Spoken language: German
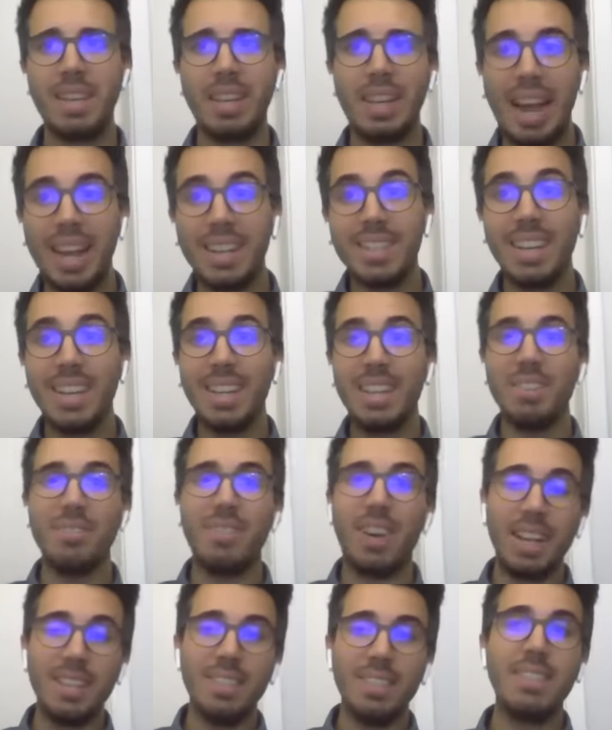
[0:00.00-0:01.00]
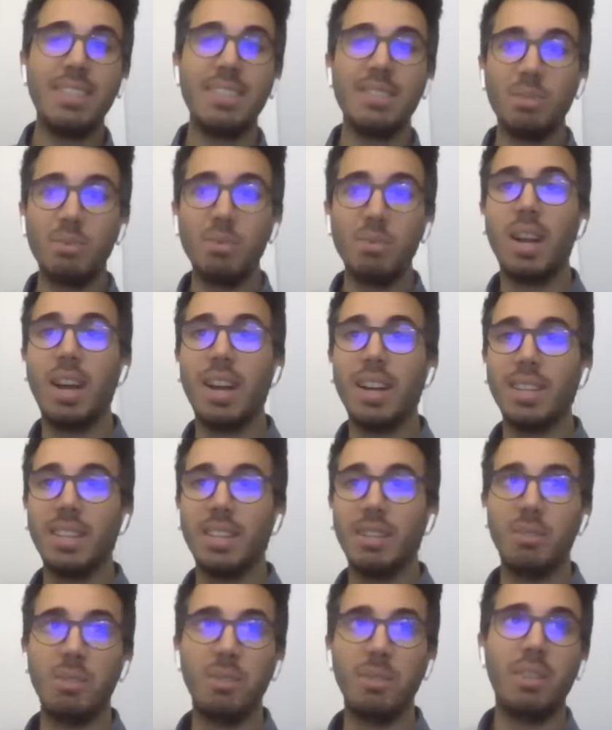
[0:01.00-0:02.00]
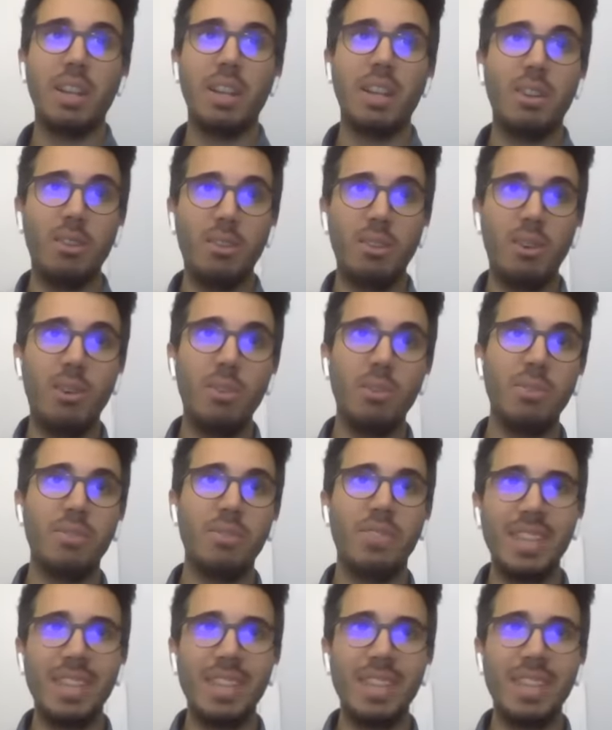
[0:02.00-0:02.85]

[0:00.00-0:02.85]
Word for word: Gleichzeitig weiß dieses Gutachten natürlich dann auch aus,